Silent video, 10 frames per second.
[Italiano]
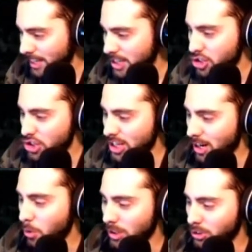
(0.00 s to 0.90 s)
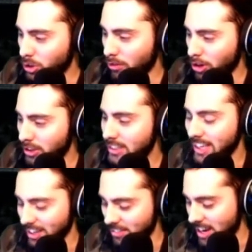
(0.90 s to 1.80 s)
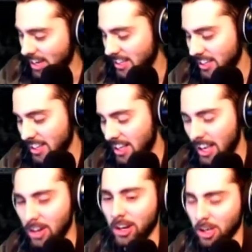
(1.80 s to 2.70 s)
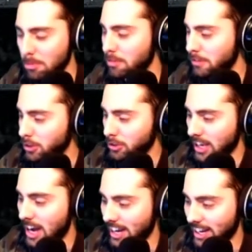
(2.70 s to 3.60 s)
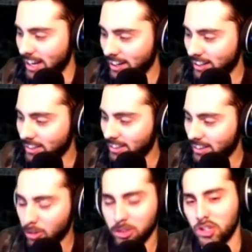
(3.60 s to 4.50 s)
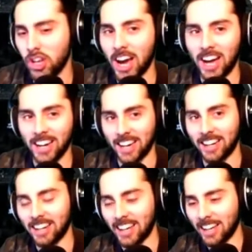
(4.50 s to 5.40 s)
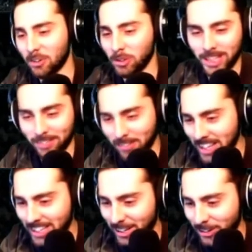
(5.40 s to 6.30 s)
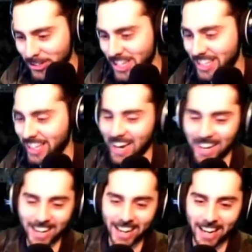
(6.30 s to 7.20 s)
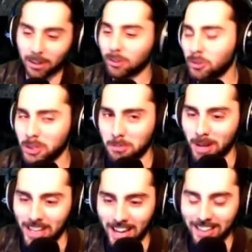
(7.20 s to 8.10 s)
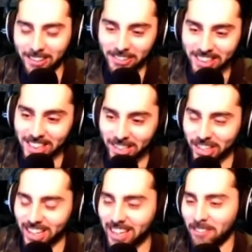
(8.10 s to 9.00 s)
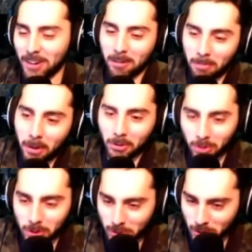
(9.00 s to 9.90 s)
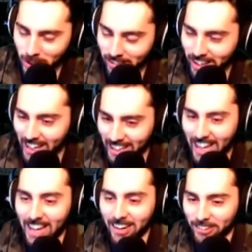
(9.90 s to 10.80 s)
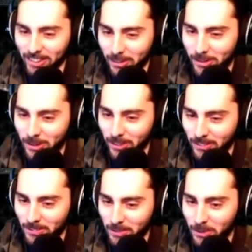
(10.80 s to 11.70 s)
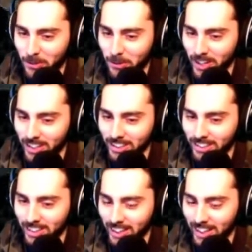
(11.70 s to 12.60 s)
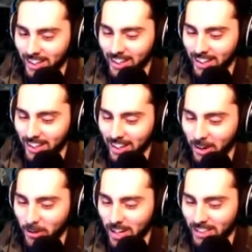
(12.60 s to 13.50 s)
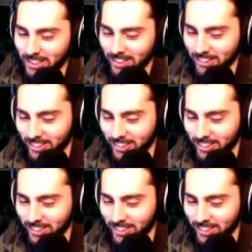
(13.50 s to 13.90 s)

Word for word: Gira quattro volte e vai. Allora, io mi fido di Arian, lo dice Arian, e ultimamente i consigli di Arian erano tutti sbagliati, quindi dici, prima o poi uno giusto lo devi anche dare, quindi uno, due, tre e quattro.